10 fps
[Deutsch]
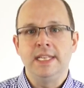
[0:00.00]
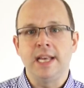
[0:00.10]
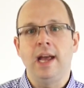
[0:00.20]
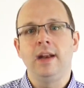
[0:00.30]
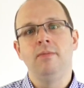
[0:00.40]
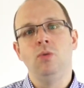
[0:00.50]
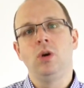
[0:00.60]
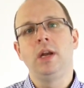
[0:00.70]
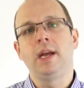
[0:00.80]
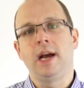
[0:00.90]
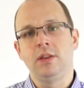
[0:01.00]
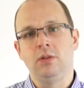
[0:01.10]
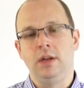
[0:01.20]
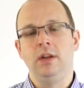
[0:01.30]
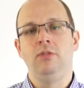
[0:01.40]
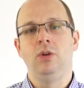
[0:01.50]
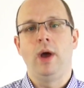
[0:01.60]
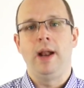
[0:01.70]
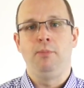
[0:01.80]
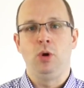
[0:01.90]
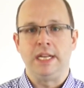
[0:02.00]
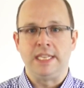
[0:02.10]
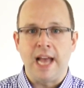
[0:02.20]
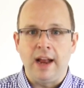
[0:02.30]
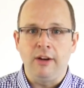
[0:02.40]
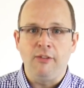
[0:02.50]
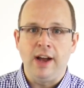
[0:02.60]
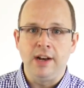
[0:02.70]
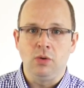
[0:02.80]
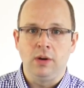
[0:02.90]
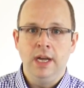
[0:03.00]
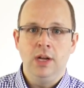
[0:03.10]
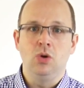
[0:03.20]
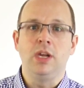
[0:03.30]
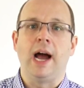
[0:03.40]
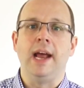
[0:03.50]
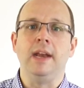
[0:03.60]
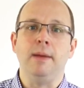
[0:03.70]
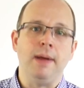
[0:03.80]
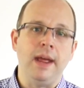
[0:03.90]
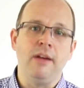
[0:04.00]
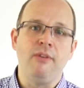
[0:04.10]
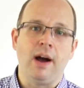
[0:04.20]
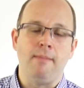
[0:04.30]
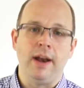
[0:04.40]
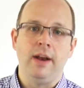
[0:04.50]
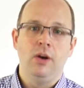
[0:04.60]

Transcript: seine Möglichkeit zur individuellen Potenzialentfaltung durch einen IPE-Fachmann